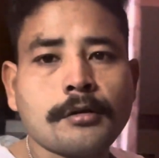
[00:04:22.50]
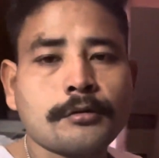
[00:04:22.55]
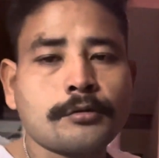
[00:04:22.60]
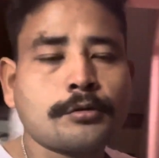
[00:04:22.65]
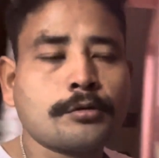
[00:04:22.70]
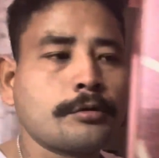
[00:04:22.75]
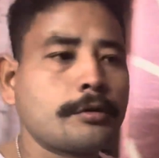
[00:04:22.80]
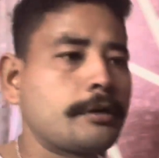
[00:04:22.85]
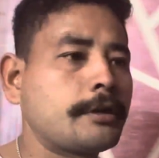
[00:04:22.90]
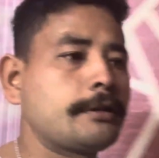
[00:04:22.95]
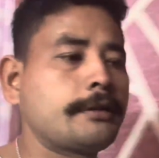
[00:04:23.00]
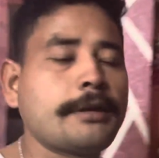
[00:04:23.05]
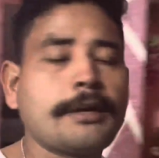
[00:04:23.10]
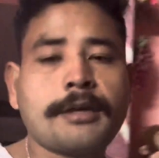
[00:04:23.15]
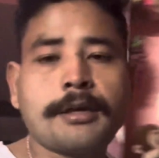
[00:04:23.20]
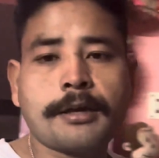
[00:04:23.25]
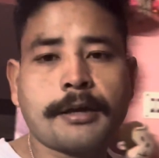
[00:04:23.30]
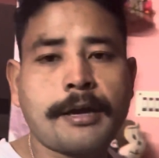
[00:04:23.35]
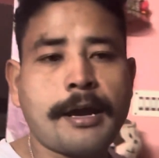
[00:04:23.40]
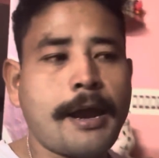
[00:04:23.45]
तो
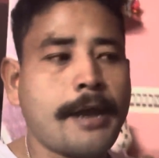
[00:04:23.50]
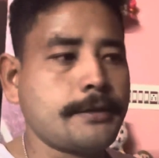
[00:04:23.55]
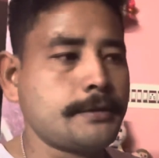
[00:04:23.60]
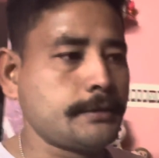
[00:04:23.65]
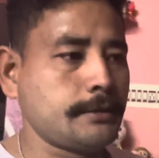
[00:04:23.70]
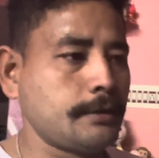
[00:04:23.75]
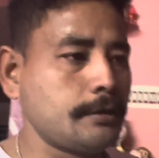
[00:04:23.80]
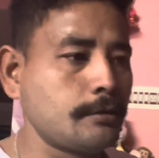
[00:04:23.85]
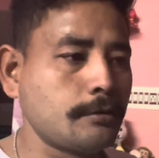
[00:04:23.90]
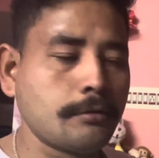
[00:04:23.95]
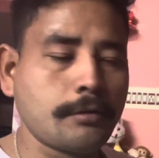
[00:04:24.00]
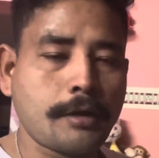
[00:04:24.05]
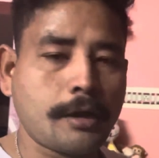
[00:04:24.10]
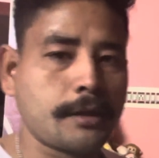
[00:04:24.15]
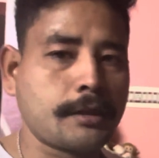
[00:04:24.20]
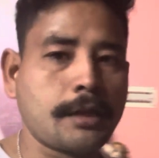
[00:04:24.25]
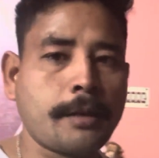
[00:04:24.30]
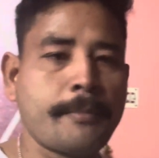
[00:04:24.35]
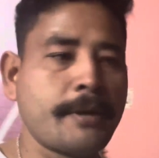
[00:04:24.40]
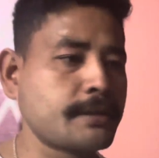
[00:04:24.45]
देखिए गाइस इन लोग का
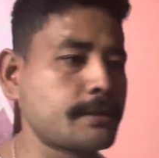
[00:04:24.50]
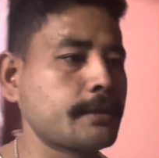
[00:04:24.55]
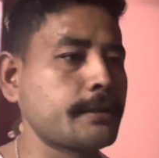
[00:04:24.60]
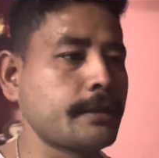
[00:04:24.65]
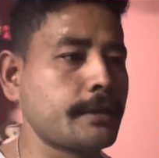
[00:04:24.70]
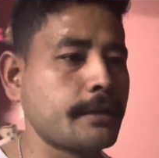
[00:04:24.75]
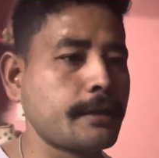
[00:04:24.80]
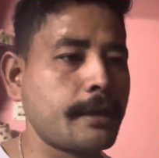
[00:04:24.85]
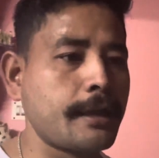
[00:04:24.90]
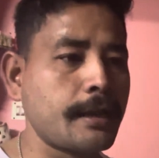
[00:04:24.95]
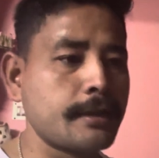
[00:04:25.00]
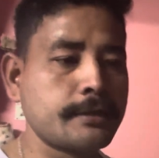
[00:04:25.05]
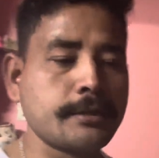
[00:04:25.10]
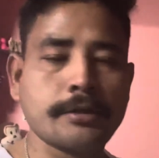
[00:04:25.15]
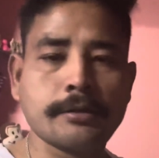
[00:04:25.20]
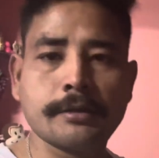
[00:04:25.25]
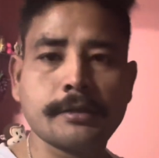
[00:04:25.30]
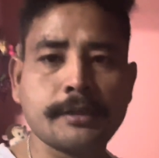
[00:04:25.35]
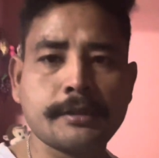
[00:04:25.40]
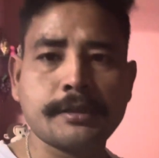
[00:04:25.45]
तमाशा देखिए
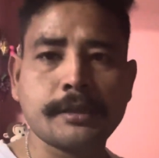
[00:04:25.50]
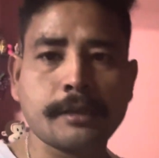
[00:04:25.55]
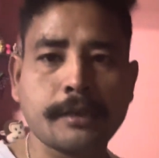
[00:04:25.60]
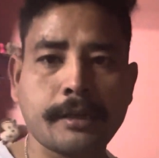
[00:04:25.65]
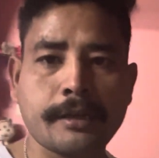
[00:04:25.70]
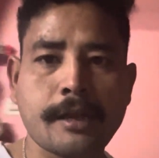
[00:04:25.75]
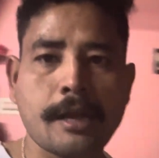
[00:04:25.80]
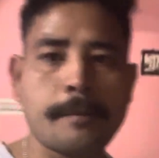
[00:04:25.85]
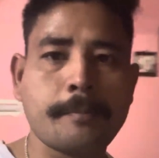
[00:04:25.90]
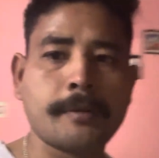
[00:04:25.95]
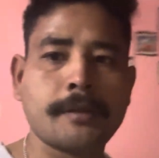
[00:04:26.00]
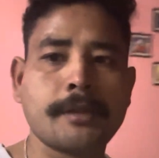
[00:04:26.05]
गैलसेन और डिसेन का यहाँ पे